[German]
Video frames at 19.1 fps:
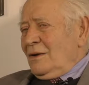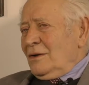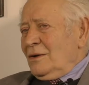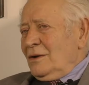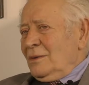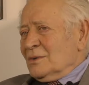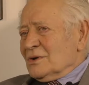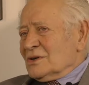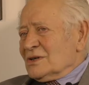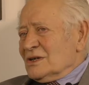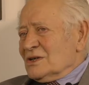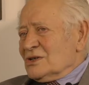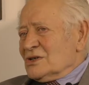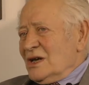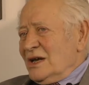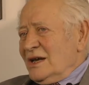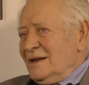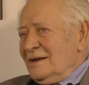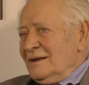über das
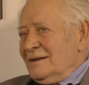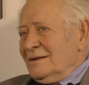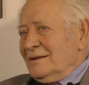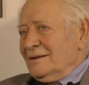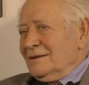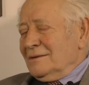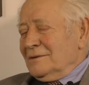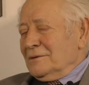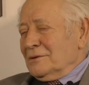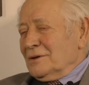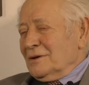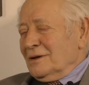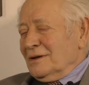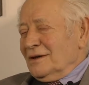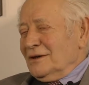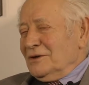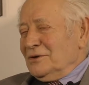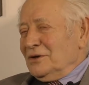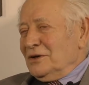Geschehen in der
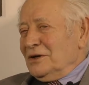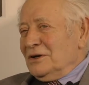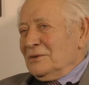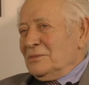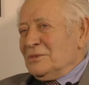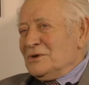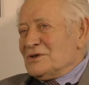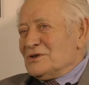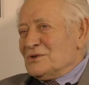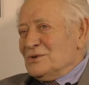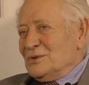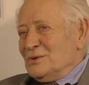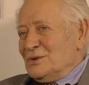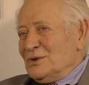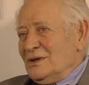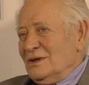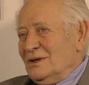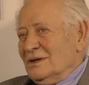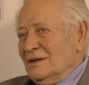Kirche und in der Mission